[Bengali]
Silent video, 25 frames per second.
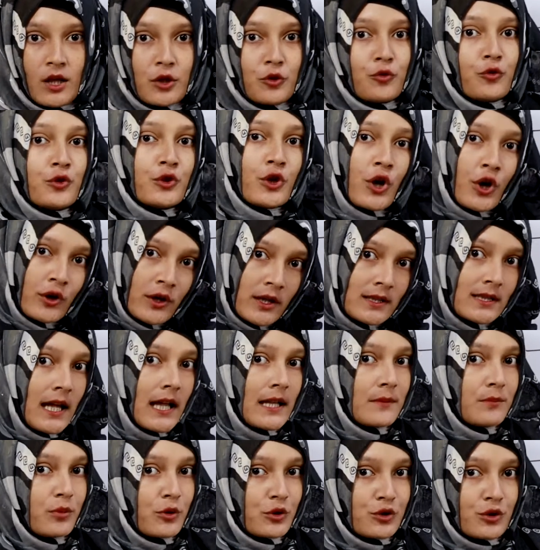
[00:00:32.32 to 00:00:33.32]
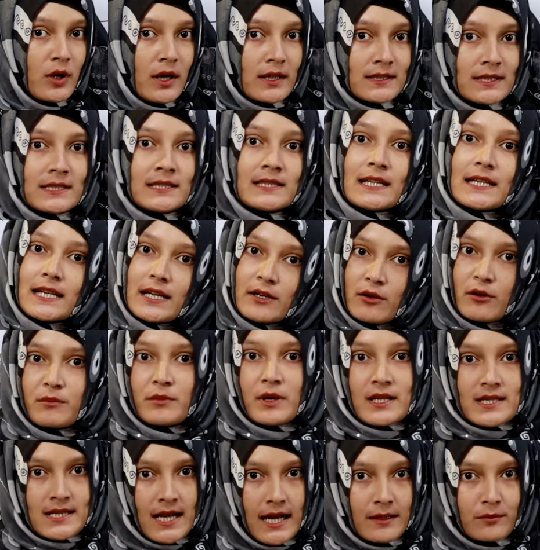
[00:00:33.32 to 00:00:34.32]
দুই ধরনের তাৎপর্য আছে সেটাও
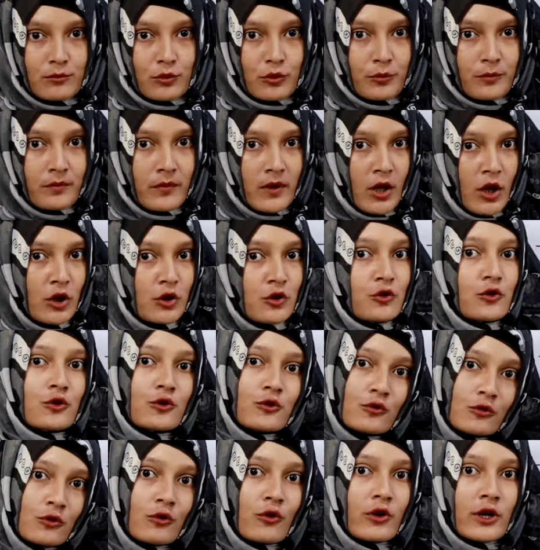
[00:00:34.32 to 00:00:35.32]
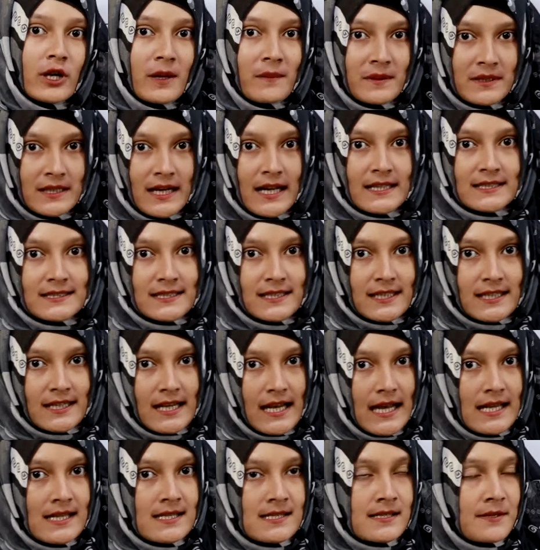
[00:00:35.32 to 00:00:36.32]
আমরা জানবো তো শুরু করি আমাদের আজকের
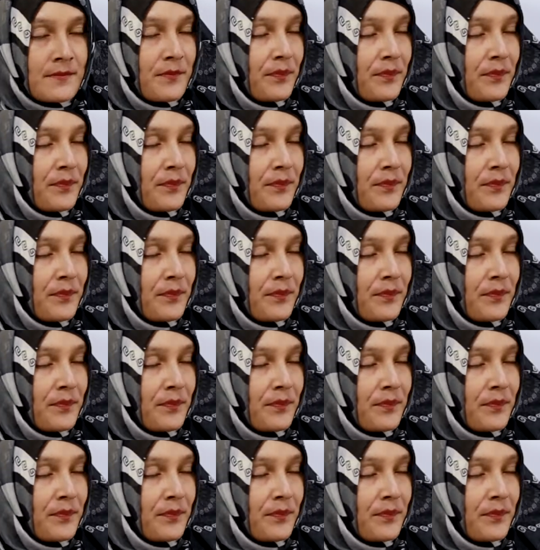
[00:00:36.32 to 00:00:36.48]
ক্লাস